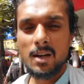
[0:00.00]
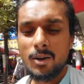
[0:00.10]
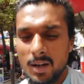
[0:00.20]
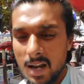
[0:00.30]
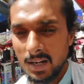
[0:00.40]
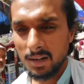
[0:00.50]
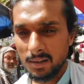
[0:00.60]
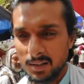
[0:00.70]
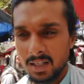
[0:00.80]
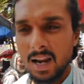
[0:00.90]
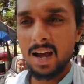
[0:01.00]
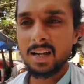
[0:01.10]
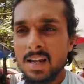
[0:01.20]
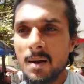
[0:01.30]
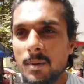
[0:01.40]
रहे हैं और गाने चला
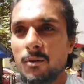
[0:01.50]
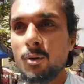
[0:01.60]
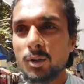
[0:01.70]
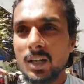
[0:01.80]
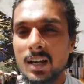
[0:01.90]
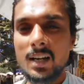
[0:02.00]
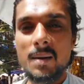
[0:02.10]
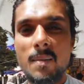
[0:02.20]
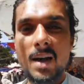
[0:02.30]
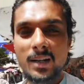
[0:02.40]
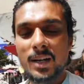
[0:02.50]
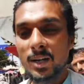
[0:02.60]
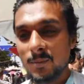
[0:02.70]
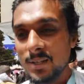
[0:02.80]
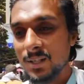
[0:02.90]
के यहाँ पे फरोख्त कर रहे हैं
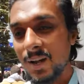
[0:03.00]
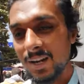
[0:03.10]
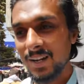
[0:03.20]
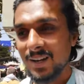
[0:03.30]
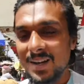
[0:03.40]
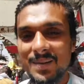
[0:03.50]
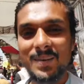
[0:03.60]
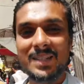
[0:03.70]
मार्केट में चला रहे हैं गाने